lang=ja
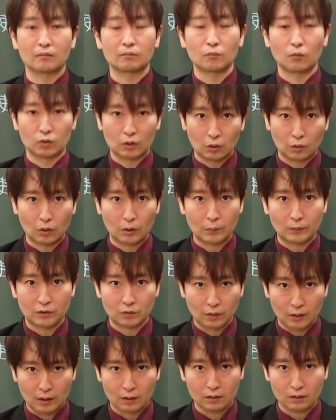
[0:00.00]
持ってこれます
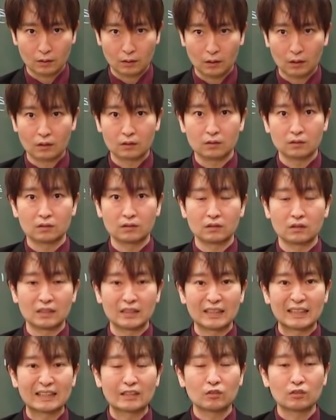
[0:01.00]
よね。だから、
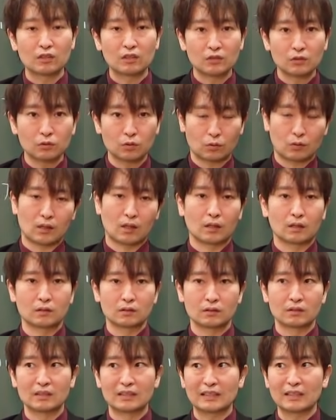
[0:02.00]
need you とか
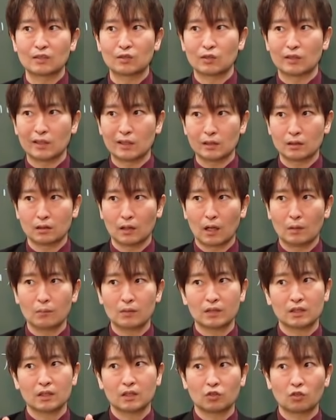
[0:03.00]
need he ってあん
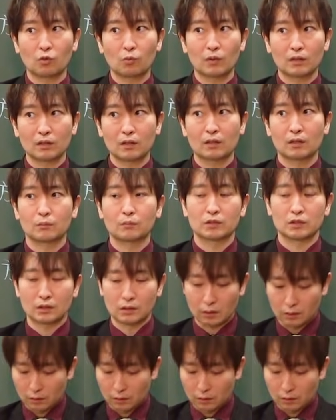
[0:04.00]
まり聞き覚えないかもしれない